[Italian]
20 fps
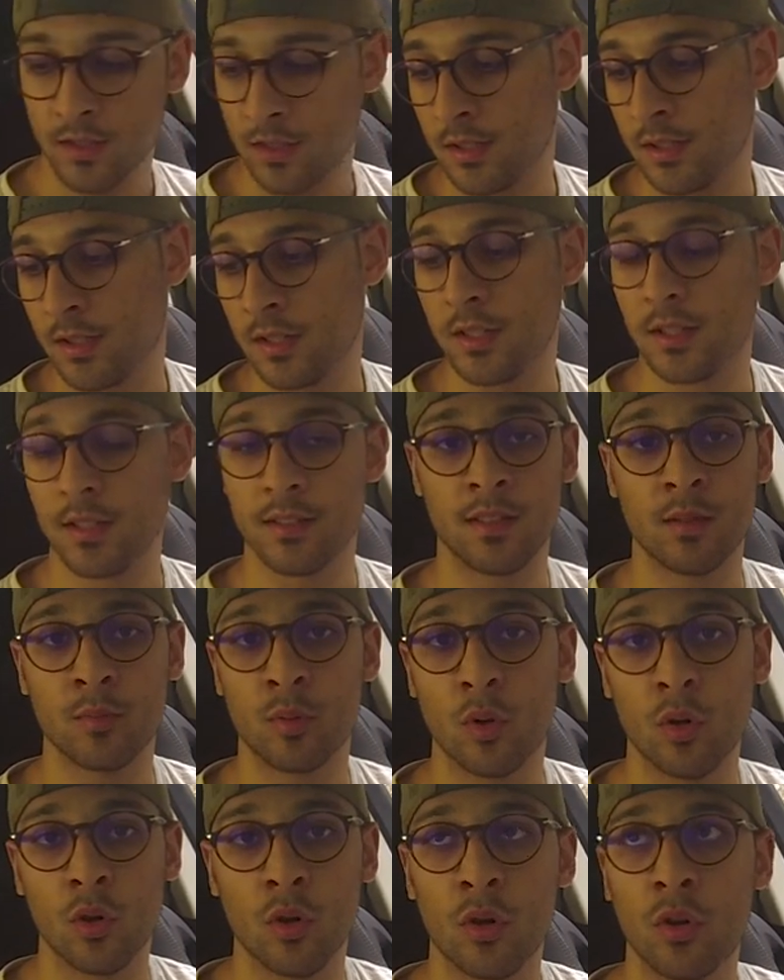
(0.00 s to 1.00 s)
eh,
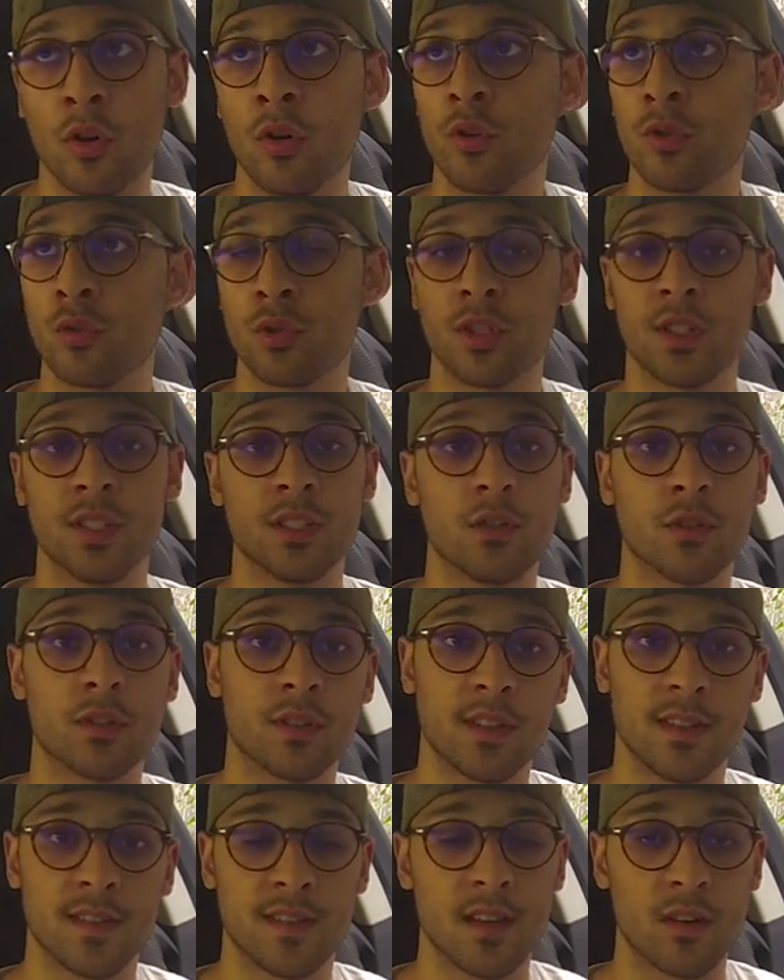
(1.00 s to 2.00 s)
tipo luci di
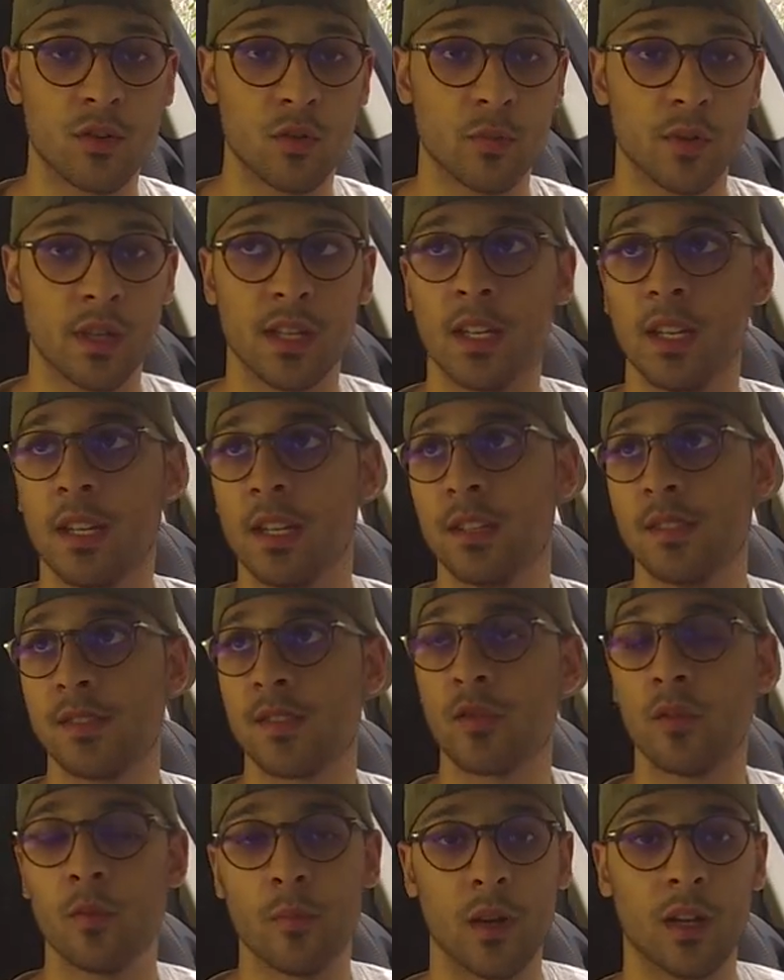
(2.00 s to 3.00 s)
cortesia come
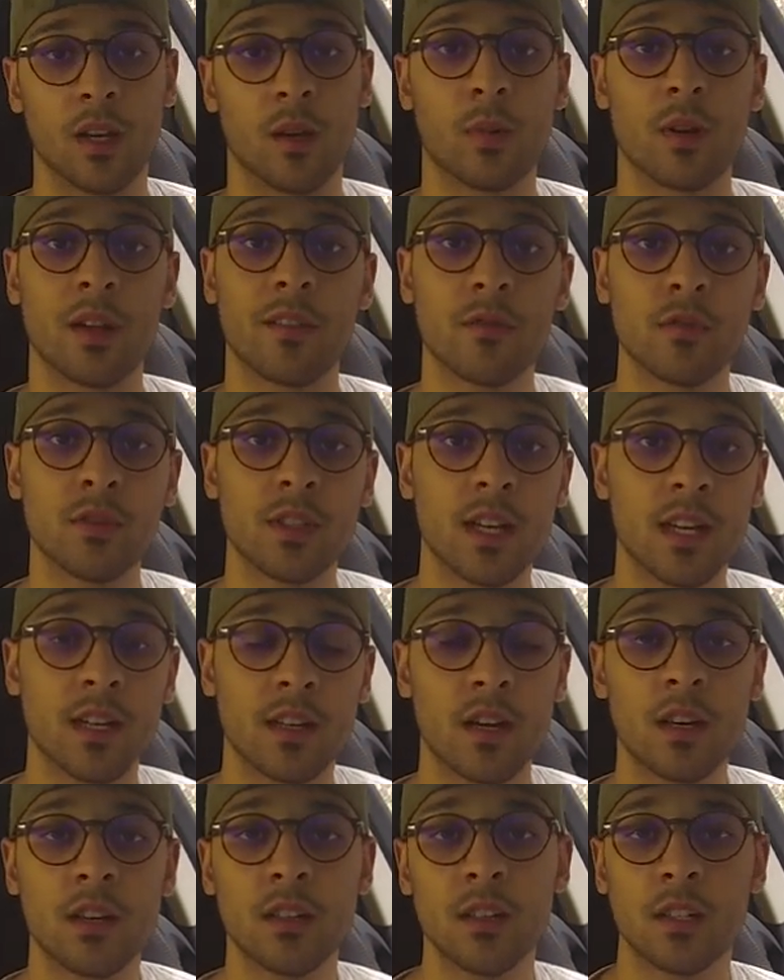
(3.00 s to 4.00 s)
insomma la
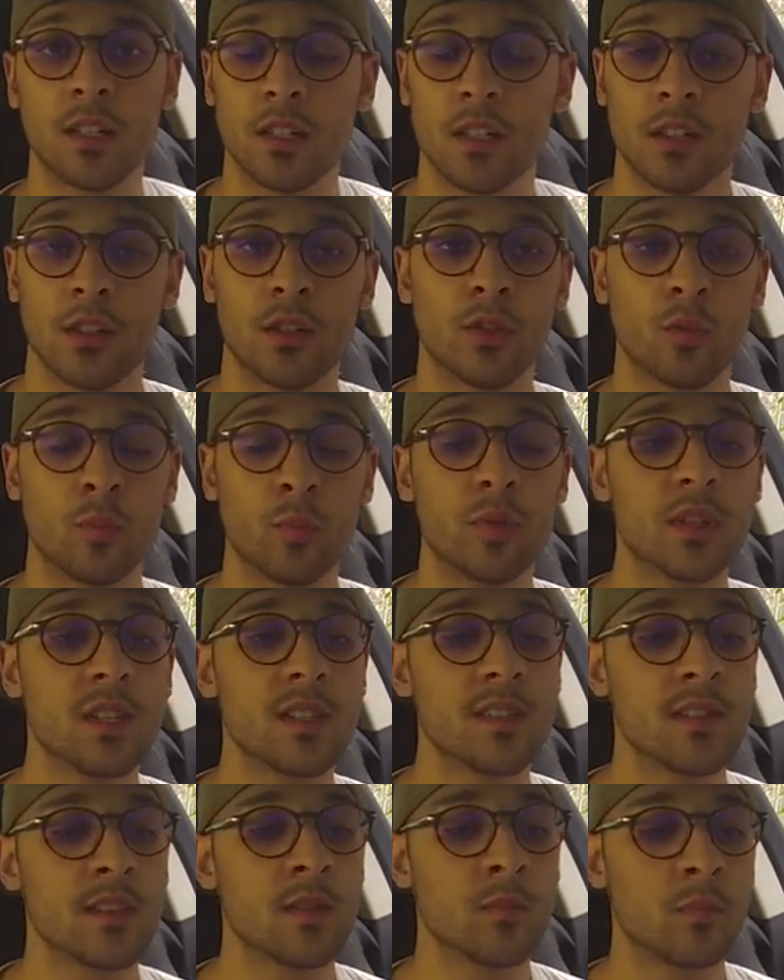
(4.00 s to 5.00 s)
plafoniera o per
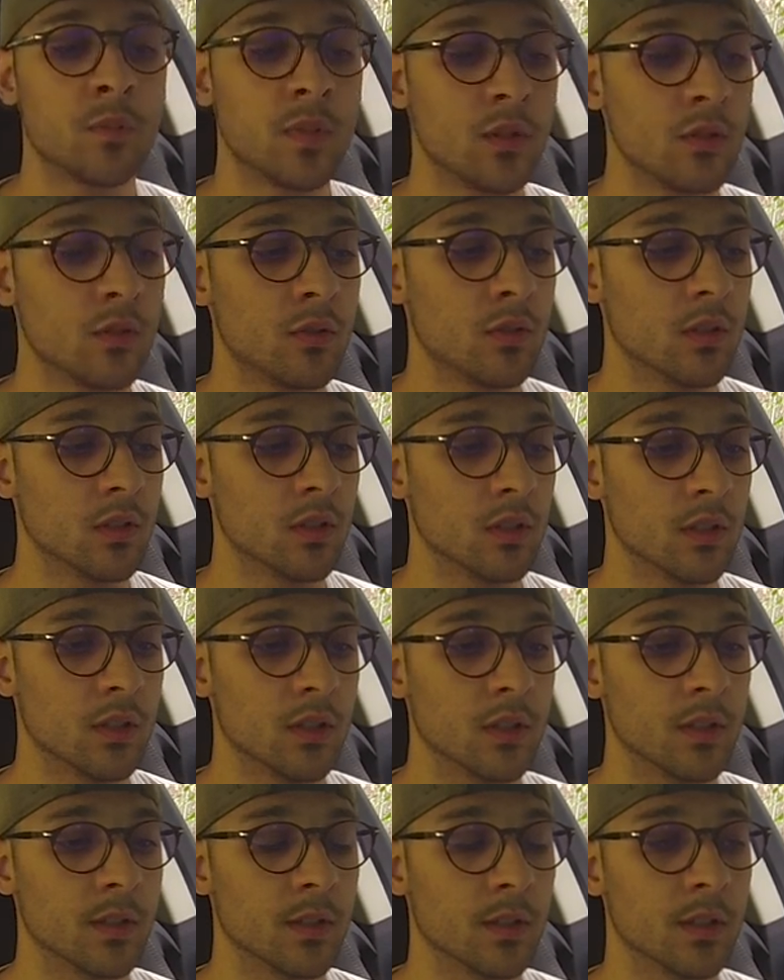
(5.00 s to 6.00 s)
esempio
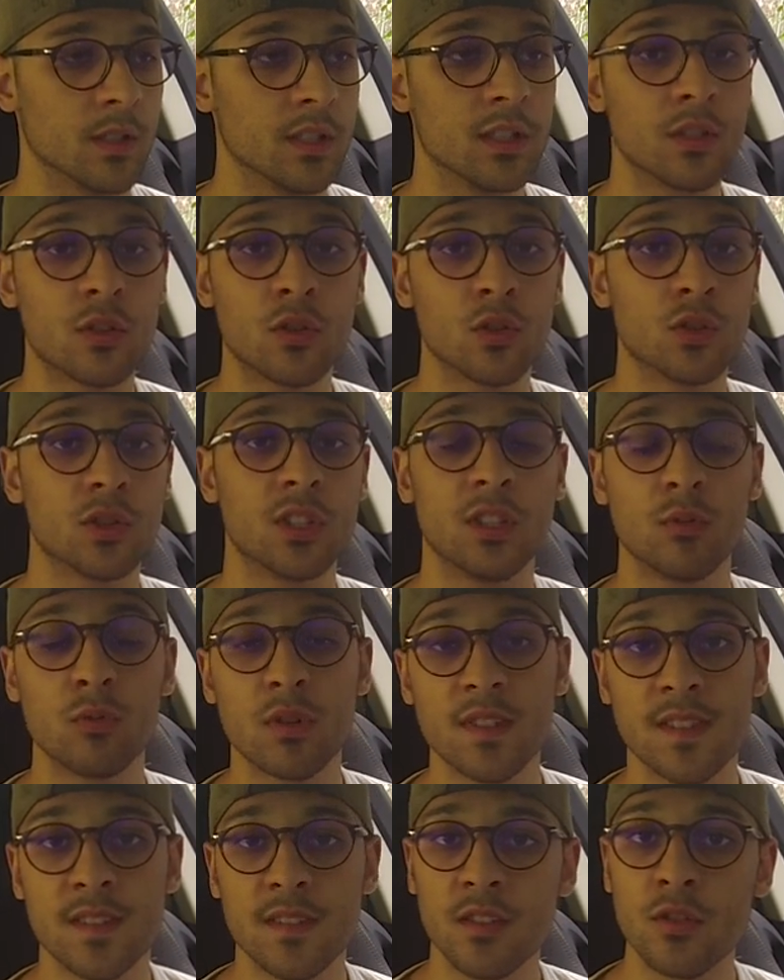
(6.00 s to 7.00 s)
eh, in
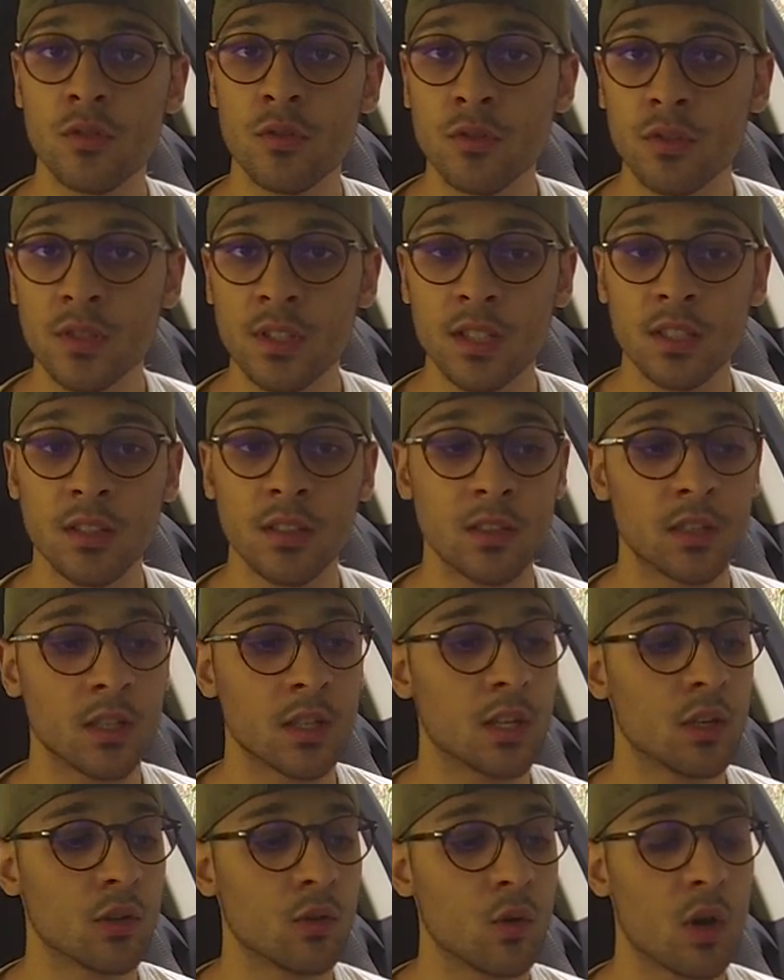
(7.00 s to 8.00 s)
continuazione
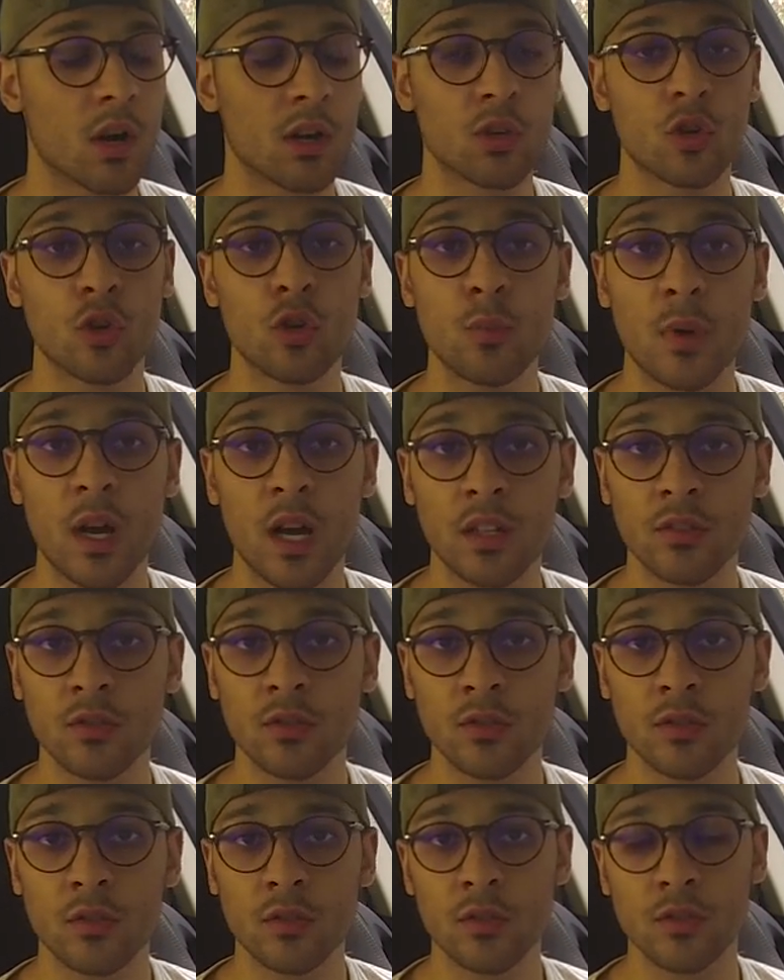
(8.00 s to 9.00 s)
o a
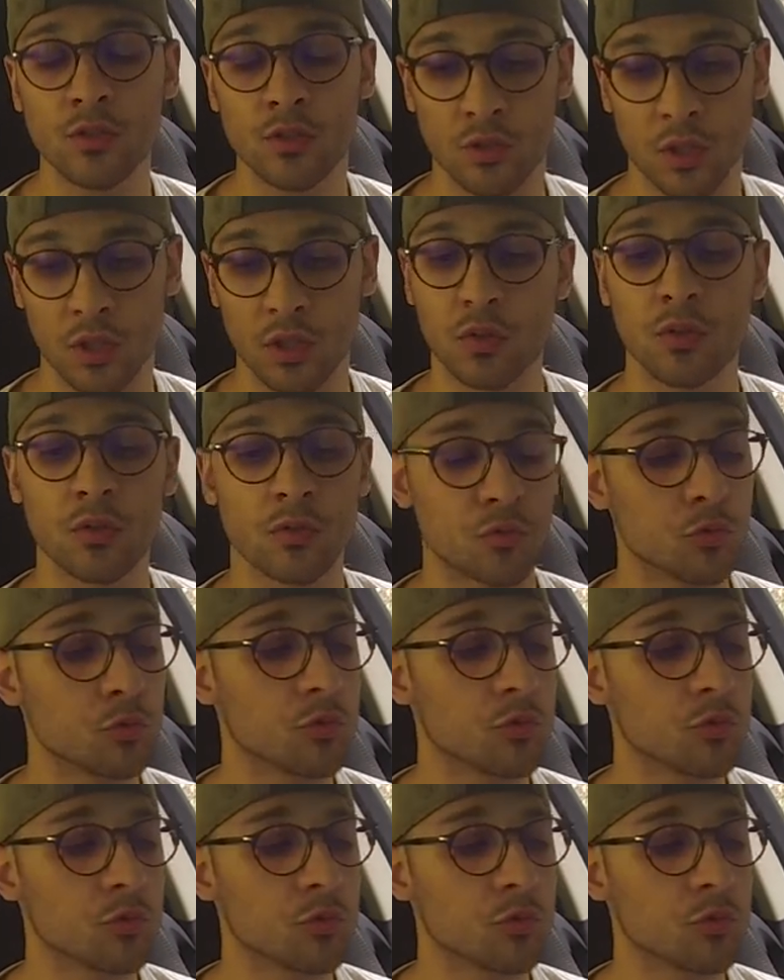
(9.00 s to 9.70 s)
comando cioè con un